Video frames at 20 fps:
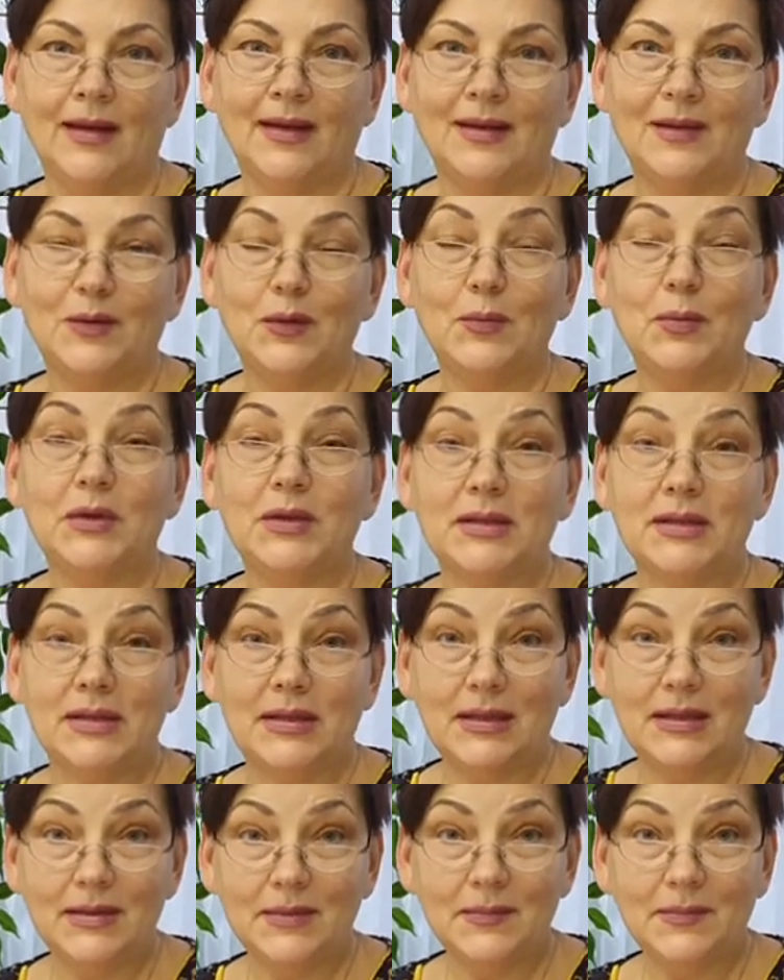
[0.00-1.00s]
Добрый
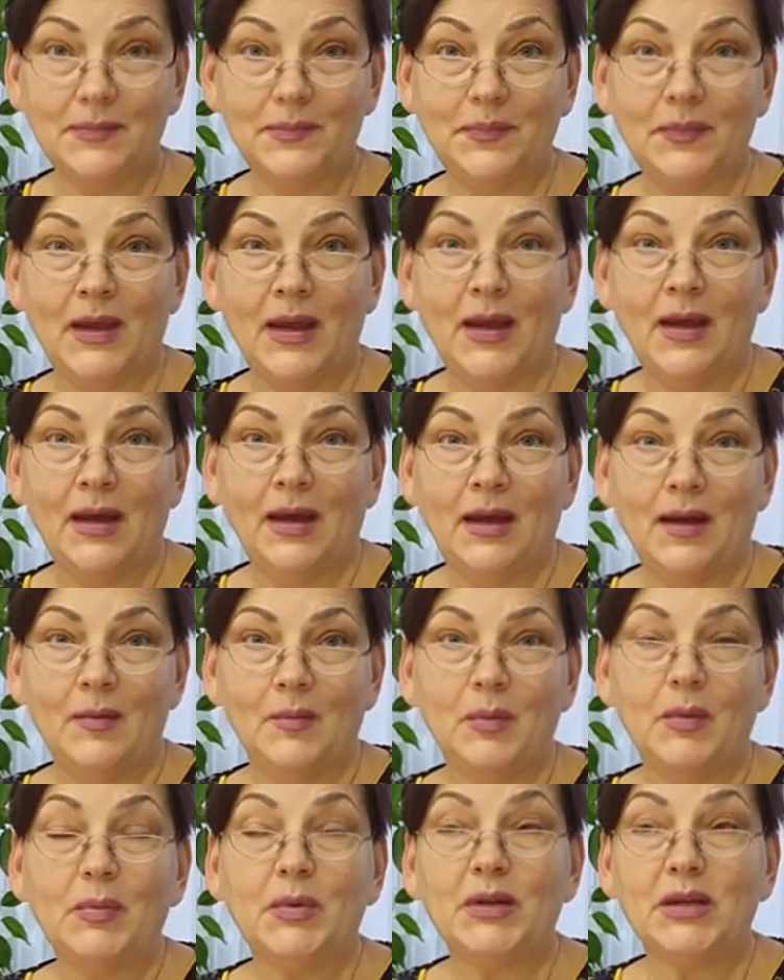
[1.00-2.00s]
день!
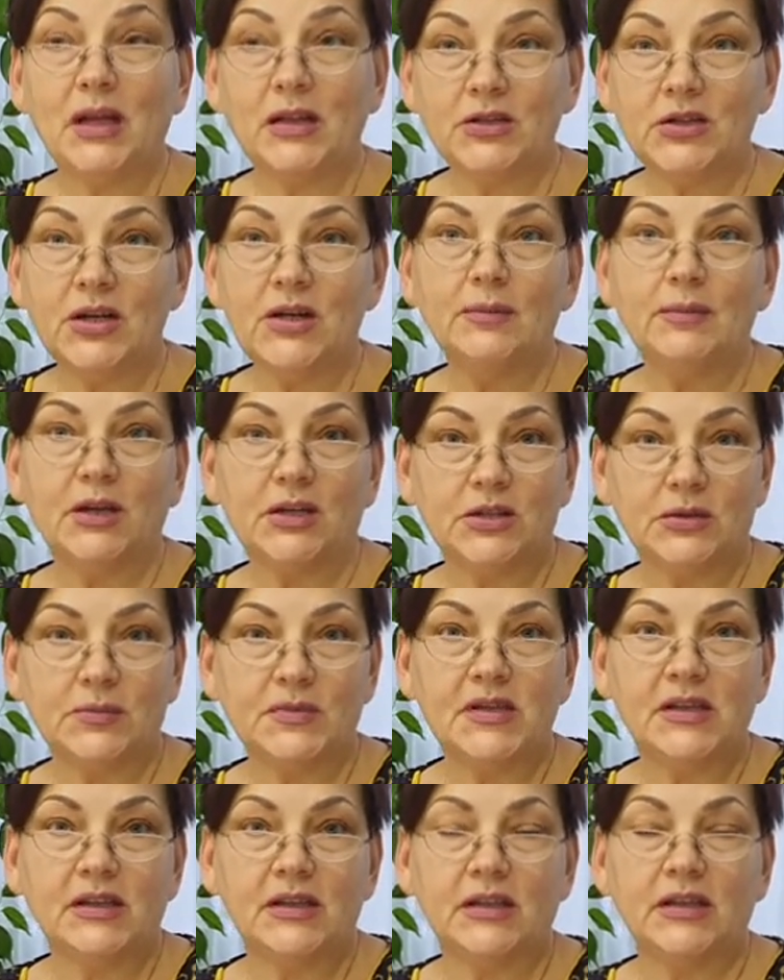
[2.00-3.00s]
Мы продолжаем наши
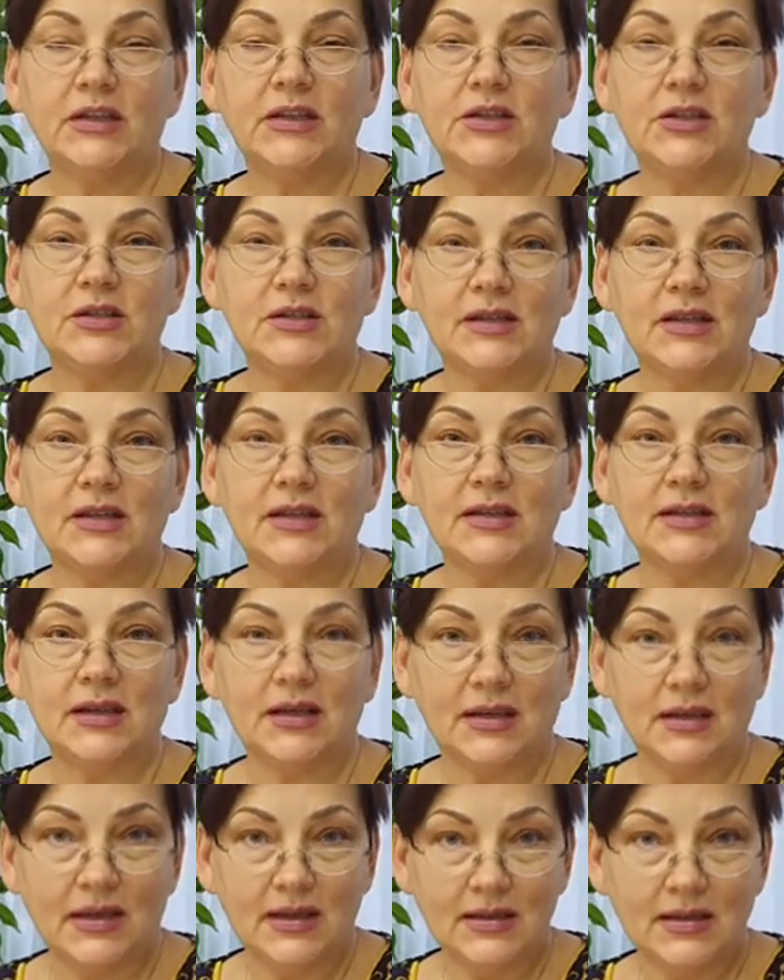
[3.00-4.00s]
психологические
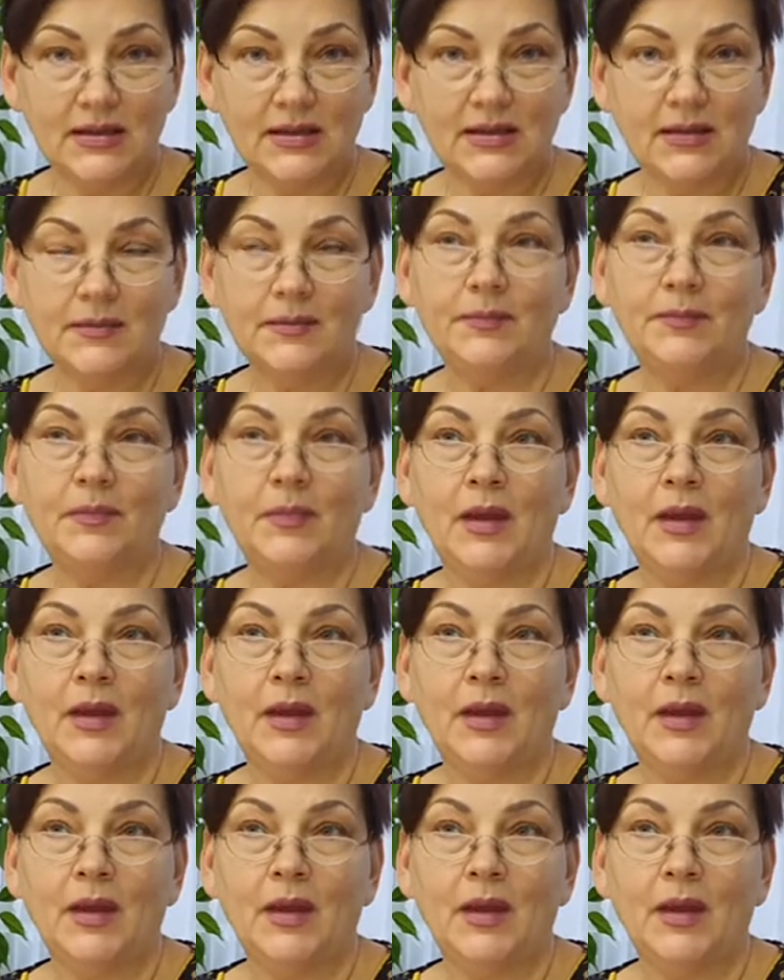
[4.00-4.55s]
занятия.